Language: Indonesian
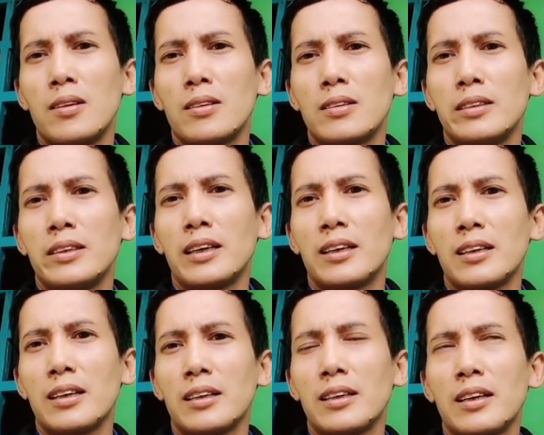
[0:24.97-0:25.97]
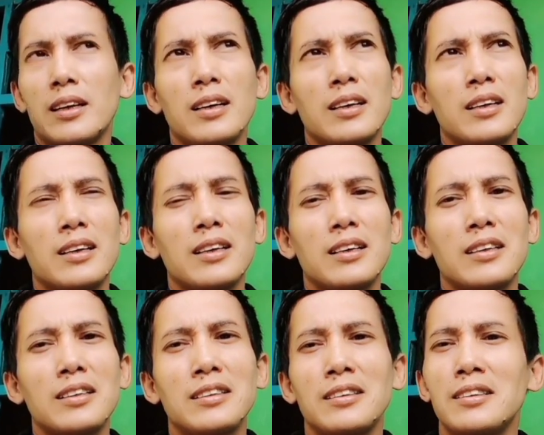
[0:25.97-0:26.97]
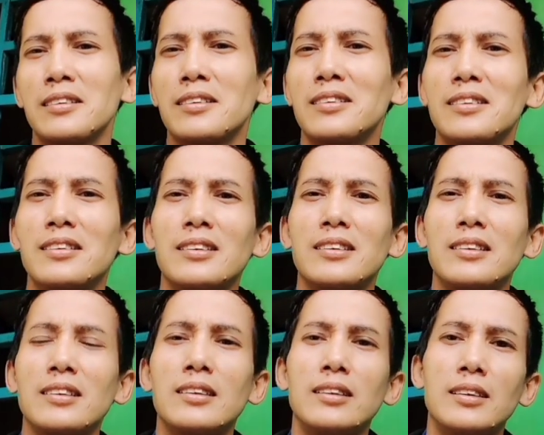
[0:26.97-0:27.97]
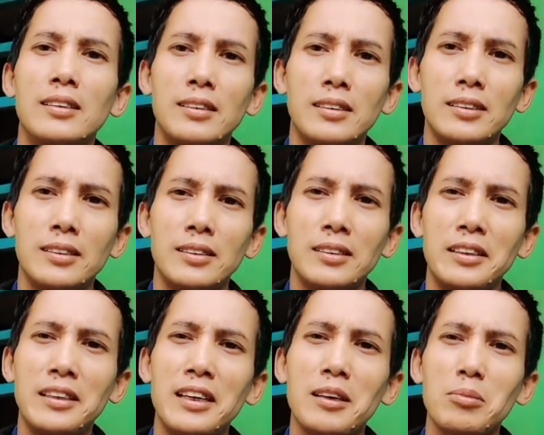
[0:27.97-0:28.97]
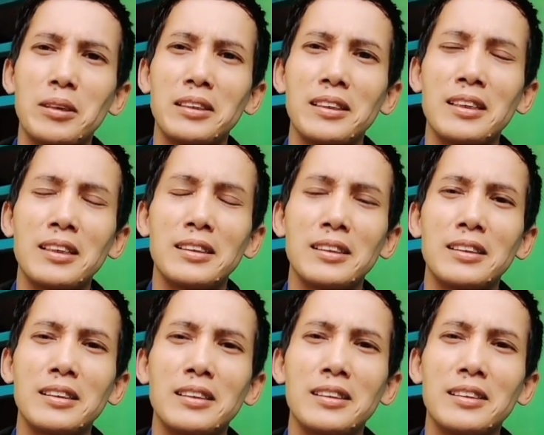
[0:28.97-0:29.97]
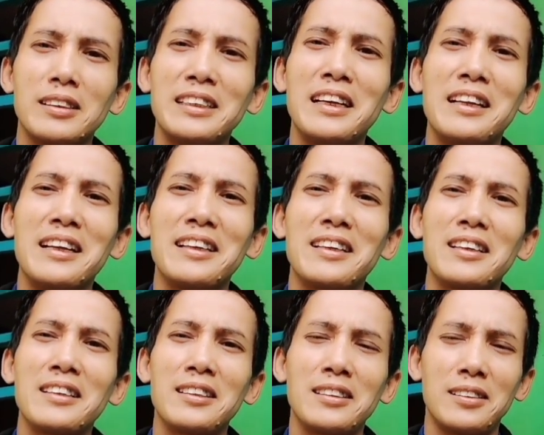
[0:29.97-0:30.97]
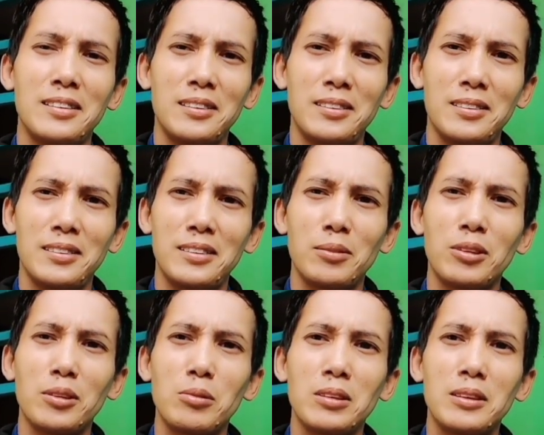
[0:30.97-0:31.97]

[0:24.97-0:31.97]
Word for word: Dikarenakan Uh, Ini HP-nya ya uh, Digadaikan nih teman-teman